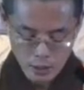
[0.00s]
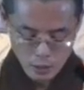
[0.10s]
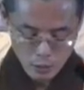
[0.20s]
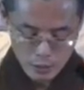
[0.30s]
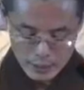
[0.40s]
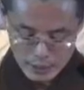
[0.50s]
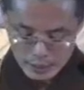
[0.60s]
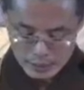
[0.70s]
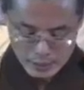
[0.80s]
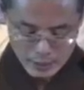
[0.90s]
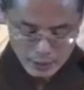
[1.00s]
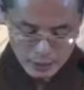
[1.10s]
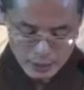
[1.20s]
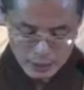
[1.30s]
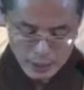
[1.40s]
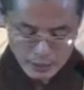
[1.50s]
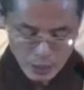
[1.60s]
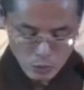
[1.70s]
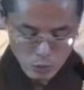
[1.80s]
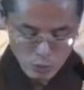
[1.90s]
所以他在这一念
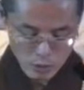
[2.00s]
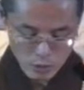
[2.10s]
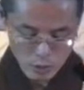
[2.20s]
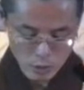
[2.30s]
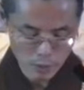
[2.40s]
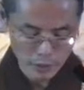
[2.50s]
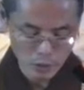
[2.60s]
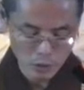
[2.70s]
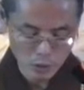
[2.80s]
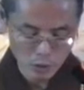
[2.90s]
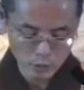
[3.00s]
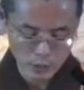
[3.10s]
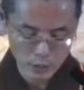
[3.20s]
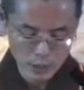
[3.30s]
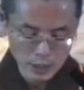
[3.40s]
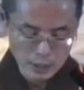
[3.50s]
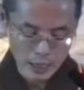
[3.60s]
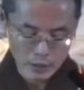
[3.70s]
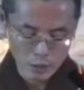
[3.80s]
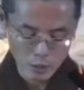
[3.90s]
当中思维的时候呢，
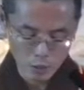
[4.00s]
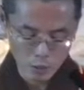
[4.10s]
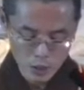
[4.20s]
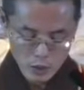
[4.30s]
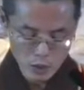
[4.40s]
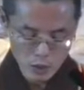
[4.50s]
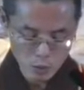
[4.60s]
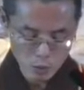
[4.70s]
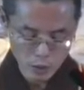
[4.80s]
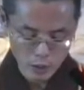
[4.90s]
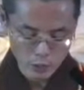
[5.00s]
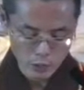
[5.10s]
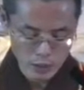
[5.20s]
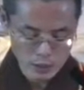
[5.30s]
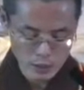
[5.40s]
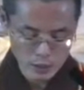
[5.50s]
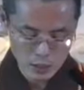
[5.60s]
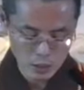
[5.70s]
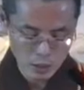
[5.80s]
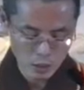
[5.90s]
他就深入了缘
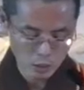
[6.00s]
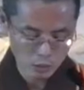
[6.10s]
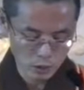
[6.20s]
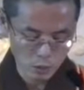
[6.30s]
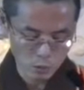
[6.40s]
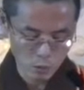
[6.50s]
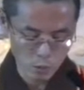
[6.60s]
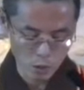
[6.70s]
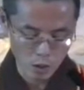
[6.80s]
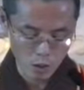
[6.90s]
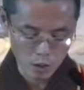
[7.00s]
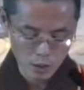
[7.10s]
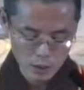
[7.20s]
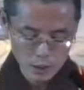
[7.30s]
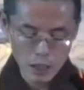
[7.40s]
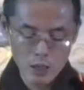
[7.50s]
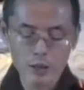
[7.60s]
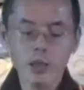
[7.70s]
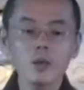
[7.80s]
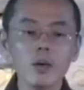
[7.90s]
起性空的无我。然后
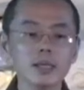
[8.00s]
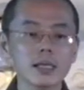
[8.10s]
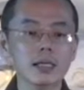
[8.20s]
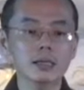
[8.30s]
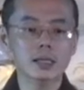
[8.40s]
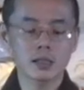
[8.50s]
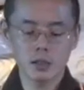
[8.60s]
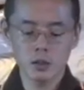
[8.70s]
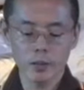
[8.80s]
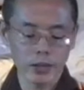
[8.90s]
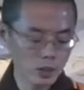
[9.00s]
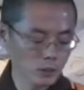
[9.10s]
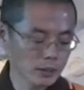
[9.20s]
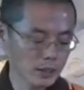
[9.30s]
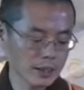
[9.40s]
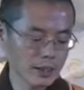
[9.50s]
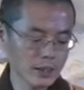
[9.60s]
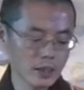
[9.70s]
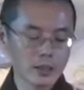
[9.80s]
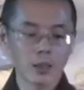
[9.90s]
因为这样的思维功德力，
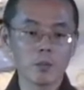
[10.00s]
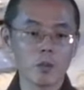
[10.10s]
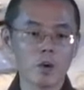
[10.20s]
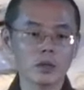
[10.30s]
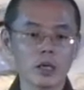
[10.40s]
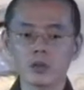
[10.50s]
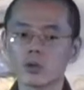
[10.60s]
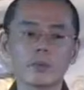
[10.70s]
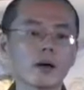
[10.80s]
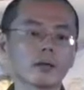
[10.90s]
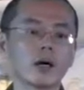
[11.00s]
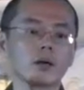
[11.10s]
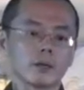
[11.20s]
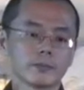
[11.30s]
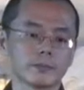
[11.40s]
那魔呢就跑掉了。